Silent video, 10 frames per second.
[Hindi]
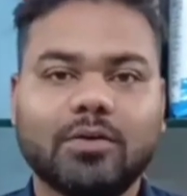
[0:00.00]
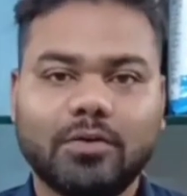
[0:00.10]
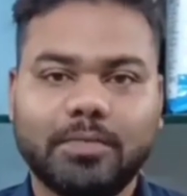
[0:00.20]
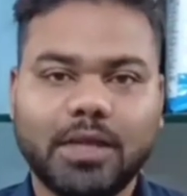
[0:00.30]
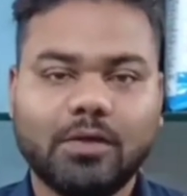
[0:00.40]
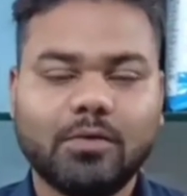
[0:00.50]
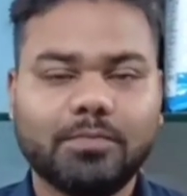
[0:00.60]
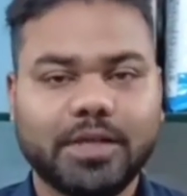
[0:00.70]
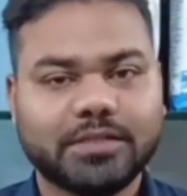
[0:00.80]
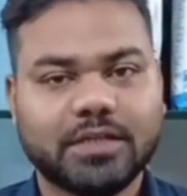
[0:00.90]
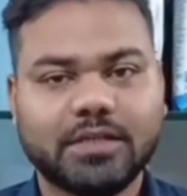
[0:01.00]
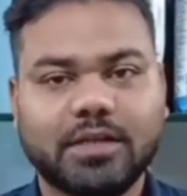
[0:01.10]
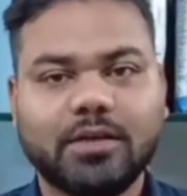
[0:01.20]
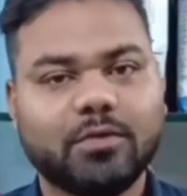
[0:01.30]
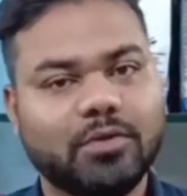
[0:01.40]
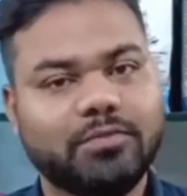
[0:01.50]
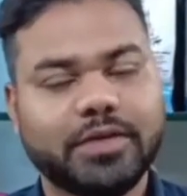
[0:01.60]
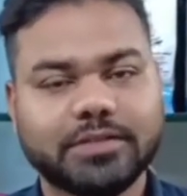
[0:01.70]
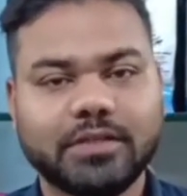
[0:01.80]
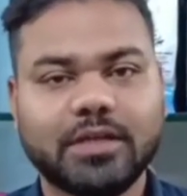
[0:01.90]
और बेलाइकॉन प्रेस कर देना
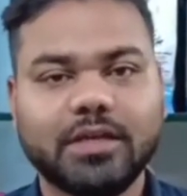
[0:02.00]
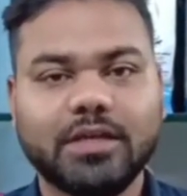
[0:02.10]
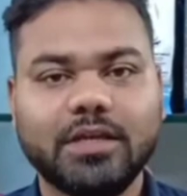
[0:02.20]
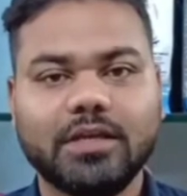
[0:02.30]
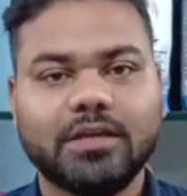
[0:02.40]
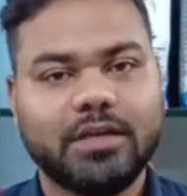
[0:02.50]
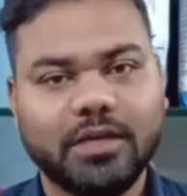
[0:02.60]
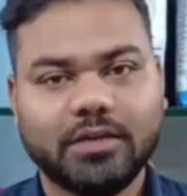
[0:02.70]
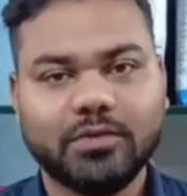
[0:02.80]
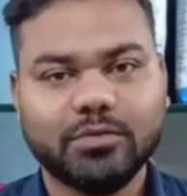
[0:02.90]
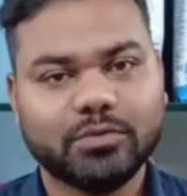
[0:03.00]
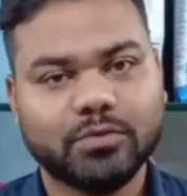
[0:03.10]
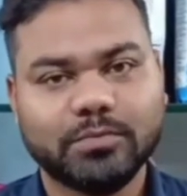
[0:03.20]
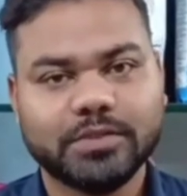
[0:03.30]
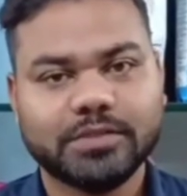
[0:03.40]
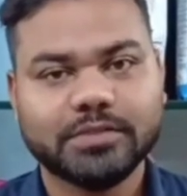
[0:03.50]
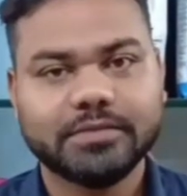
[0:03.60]
नोटिफिकेशन के लिए थैंक यू सो मच